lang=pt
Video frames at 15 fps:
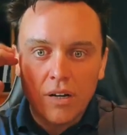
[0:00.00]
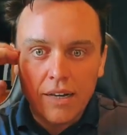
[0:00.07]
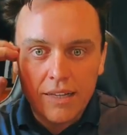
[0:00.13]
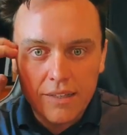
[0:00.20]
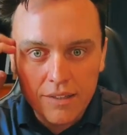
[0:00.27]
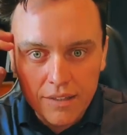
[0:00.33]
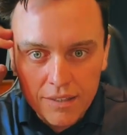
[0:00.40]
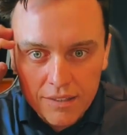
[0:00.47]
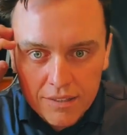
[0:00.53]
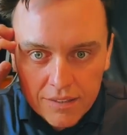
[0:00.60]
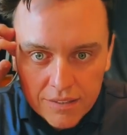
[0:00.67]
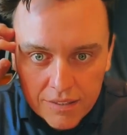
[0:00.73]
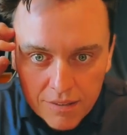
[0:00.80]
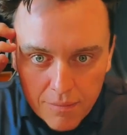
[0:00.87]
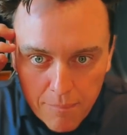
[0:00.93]
Olha aí.
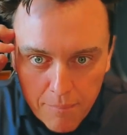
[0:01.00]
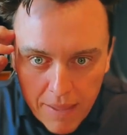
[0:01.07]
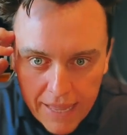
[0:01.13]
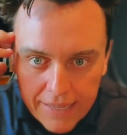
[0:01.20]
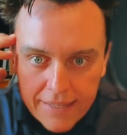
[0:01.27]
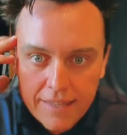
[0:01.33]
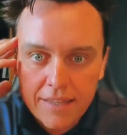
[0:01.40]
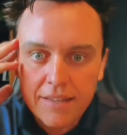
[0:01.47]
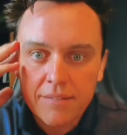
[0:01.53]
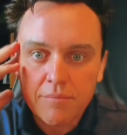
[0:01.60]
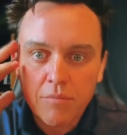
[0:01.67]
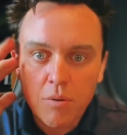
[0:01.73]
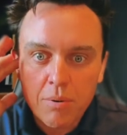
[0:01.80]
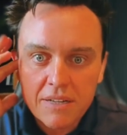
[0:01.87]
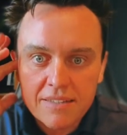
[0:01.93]
Mac,
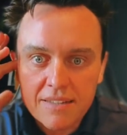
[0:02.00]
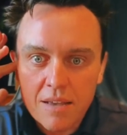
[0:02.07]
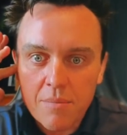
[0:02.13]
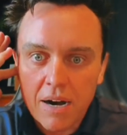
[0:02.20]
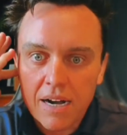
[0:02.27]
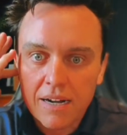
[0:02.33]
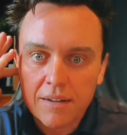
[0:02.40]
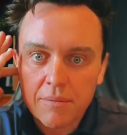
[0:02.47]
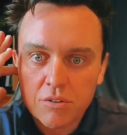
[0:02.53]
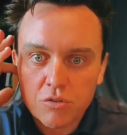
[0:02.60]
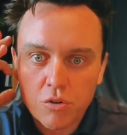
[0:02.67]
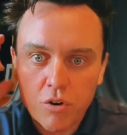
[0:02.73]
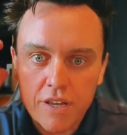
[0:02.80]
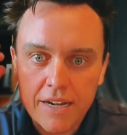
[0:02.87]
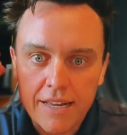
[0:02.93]
vamos pra cima.
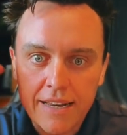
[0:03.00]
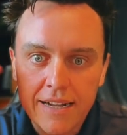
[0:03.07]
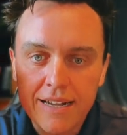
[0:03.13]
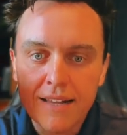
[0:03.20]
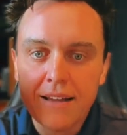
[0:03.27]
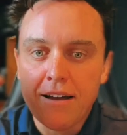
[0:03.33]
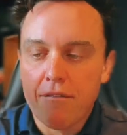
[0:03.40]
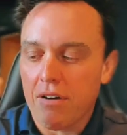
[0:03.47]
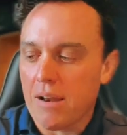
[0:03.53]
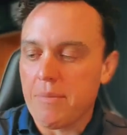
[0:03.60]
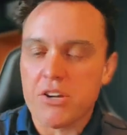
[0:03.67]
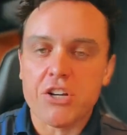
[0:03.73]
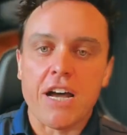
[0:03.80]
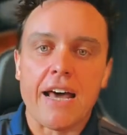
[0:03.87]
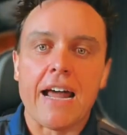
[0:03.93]
Pessoal Goiânia. Fala,
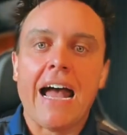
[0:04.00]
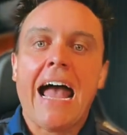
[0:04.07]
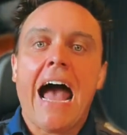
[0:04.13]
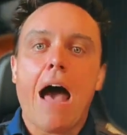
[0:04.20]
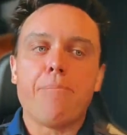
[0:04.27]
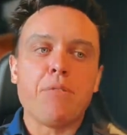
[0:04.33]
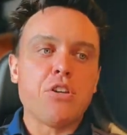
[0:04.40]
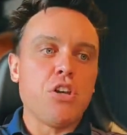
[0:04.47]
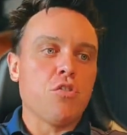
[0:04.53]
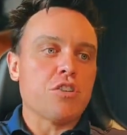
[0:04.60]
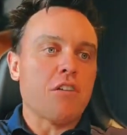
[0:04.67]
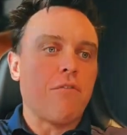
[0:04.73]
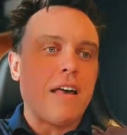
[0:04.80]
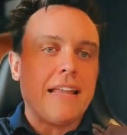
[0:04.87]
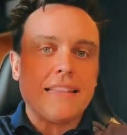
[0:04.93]
Bechara. Rapidinho,
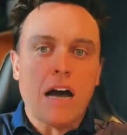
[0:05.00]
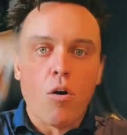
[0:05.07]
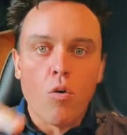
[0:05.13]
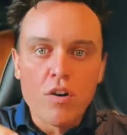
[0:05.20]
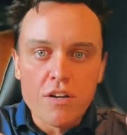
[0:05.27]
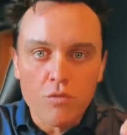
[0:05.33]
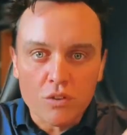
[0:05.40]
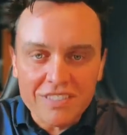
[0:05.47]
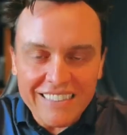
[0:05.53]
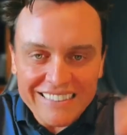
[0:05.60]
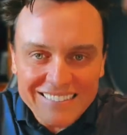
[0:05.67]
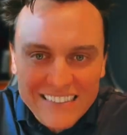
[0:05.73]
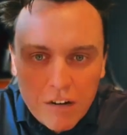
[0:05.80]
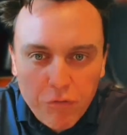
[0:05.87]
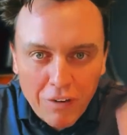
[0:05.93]
já fala da onde você
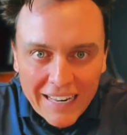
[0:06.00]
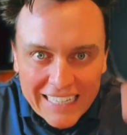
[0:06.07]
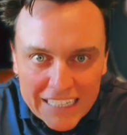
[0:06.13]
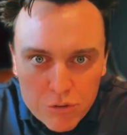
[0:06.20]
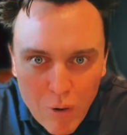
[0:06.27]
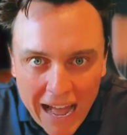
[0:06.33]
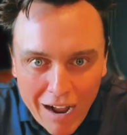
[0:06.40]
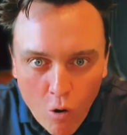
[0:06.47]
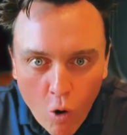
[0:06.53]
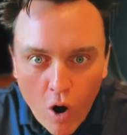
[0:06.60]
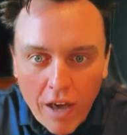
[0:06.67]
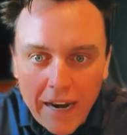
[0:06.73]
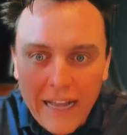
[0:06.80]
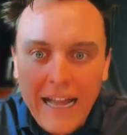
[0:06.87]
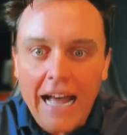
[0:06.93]
está falando
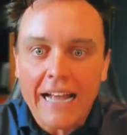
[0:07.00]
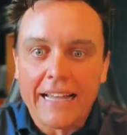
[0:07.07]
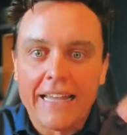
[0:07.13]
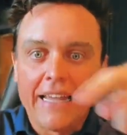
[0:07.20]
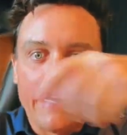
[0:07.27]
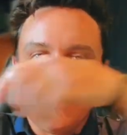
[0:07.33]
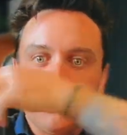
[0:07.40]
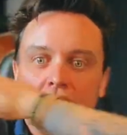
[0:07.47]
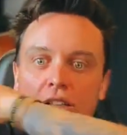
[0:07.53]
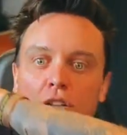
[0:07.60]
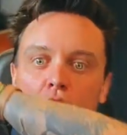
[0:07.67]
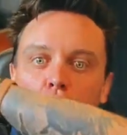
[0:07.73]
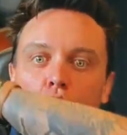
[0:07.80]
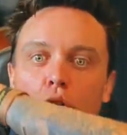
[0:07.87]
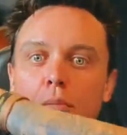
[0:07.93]
agora aqui
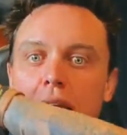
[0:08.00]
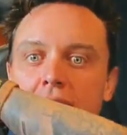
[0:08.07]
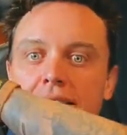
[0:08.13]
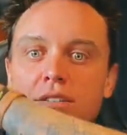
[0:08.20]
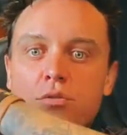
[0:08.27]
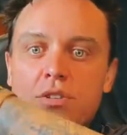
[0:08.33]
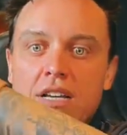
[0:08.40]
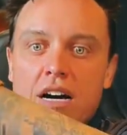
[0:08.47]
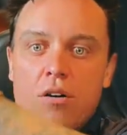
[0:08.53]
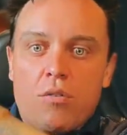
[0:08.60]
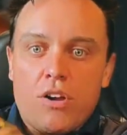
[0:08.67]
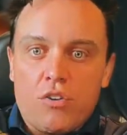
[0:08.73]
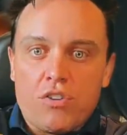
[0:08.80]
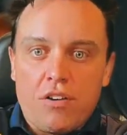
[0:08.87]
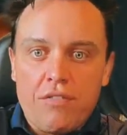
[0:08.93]
do
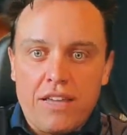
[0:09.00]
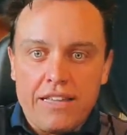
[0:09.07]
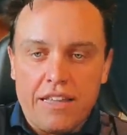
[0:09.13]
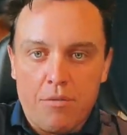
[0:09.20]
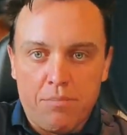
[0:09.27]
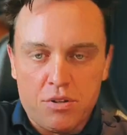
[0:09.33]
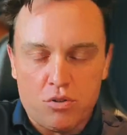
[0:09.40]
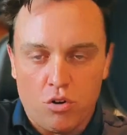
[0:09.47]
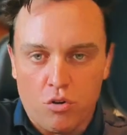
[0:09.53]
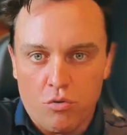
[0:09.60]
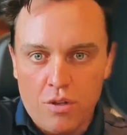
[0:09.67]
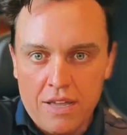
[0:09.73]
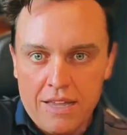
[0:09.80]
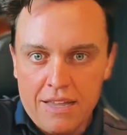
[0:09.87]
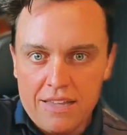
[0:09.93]
Brasilzão. Eu já vi que tem um
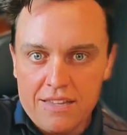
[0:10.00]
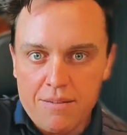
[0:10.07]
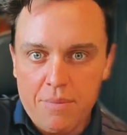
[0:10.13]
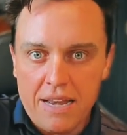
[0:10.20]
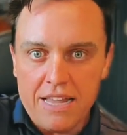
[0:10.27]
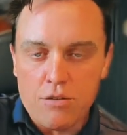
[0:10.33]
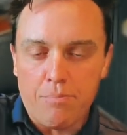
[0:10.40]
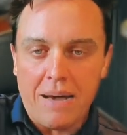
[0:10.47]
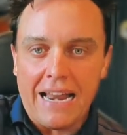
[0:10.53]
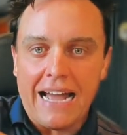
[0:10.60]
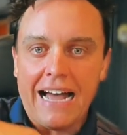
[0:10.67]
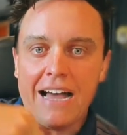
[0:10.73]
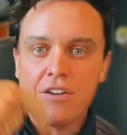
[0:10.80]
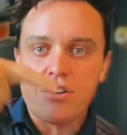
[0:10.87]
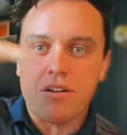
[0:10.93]
pessoal de Belém do
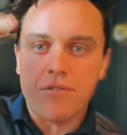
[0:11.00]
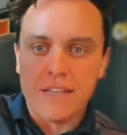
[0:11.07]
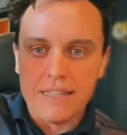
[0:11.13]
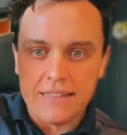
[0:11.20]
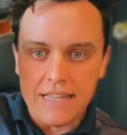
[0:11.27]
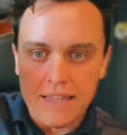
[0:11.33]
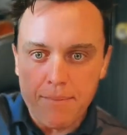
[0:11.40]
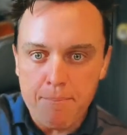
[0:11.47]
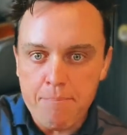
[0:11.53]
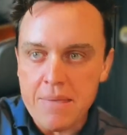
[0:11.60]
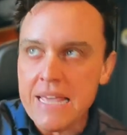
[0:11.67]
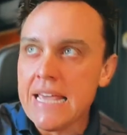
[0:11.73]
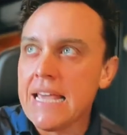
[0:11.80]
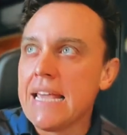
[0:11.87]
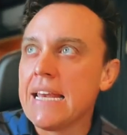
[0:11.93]
Pará, eu já vi que tem
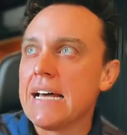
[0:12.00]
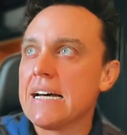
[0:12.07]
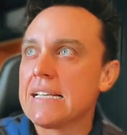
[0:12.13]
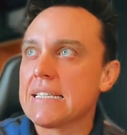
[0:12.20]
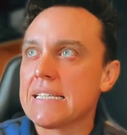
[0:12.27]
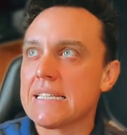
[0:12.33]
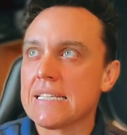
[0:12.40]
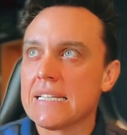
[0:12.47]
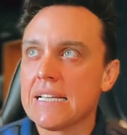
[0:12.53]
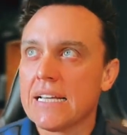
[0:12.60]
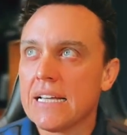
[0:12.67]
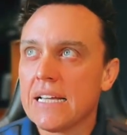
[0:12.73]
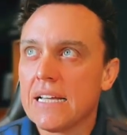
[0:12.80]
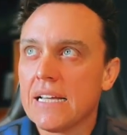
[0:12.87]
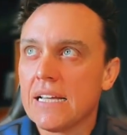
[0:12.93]
Minas.
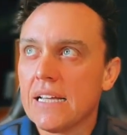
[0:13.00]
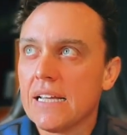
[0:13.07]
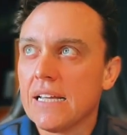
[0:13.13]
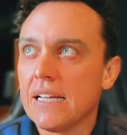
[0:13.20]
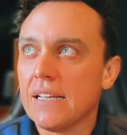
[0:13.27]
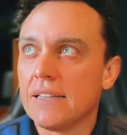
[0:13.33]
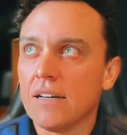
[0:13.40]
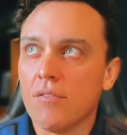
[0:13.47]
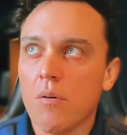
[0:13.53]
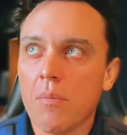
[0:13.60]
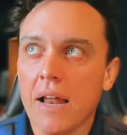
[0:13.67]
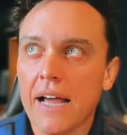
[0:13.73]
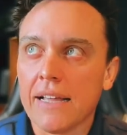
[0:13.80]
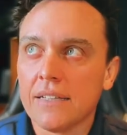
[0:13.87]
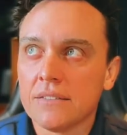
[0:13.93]
Então
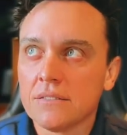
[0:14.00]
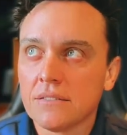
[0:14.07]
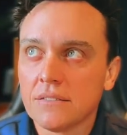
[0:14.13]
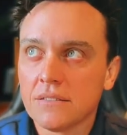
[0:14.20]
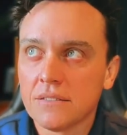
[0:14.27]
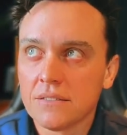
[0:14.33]
vamos lá, hein?